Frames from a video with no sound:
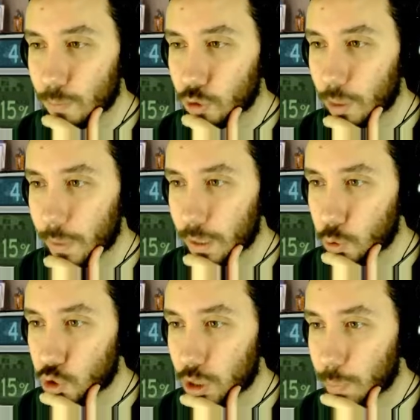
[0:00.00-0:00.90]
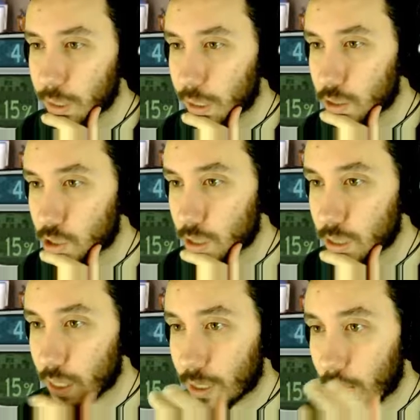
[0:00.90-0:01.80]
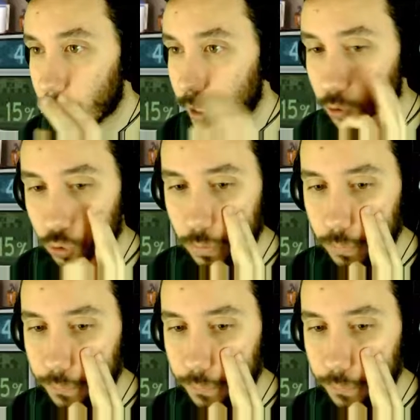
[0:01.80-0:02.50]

muhtemelen kuşun ipini keseceğiz diye tahmin ediyorum.